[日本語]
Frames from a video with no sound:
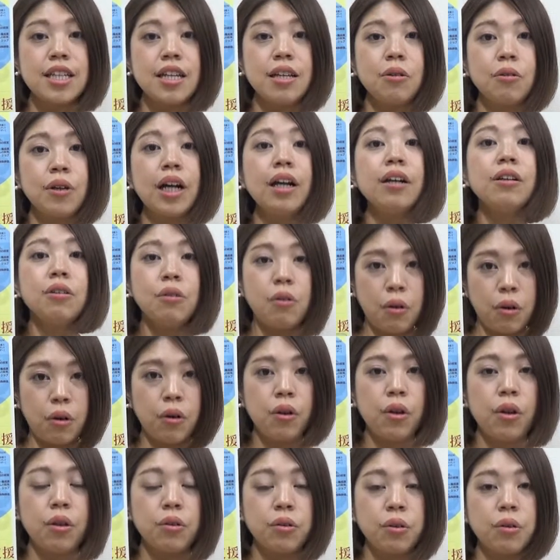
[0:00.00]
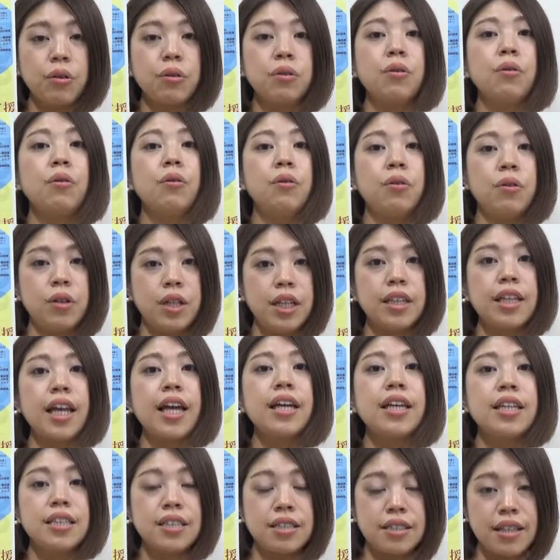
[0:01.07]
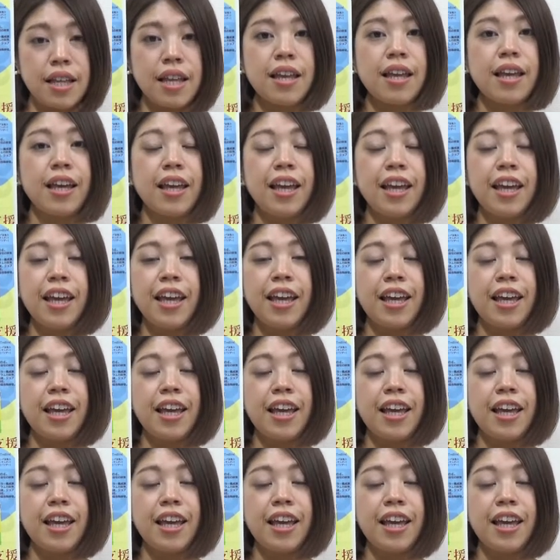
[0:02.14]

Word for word: 材の確保というところに対して、